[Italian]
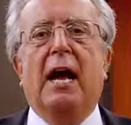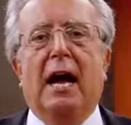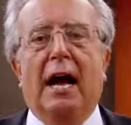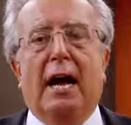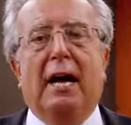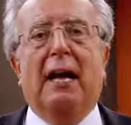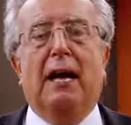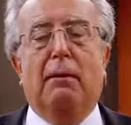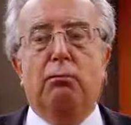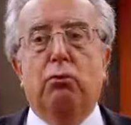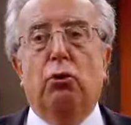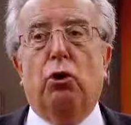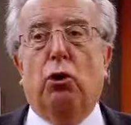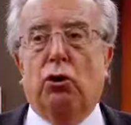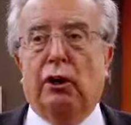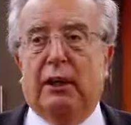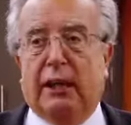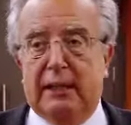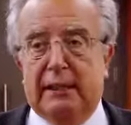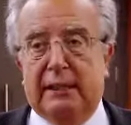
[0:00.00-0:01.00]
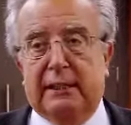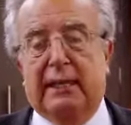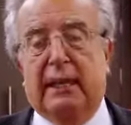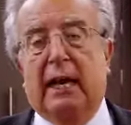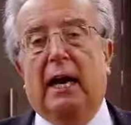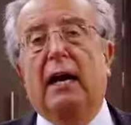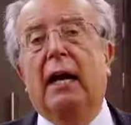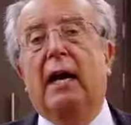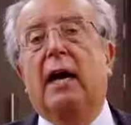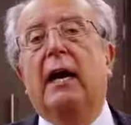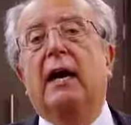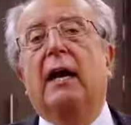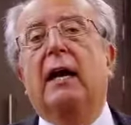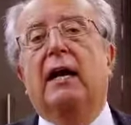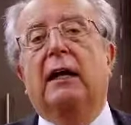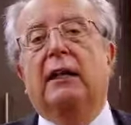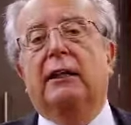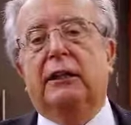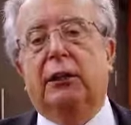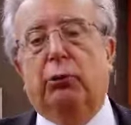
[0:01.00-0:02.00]
è la burocrazia.
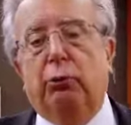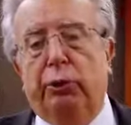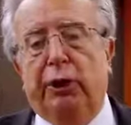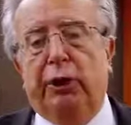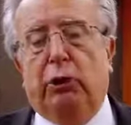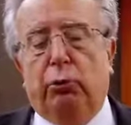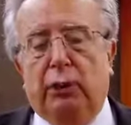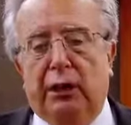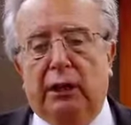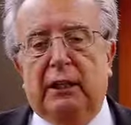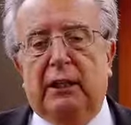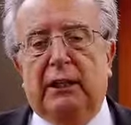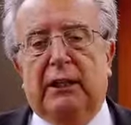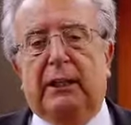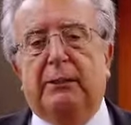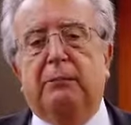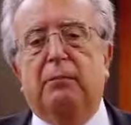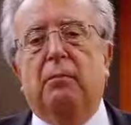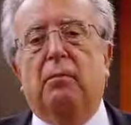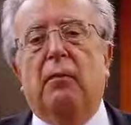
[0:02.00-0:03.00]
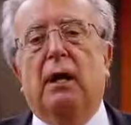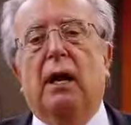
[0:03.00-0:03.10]
Di qui quindi uh,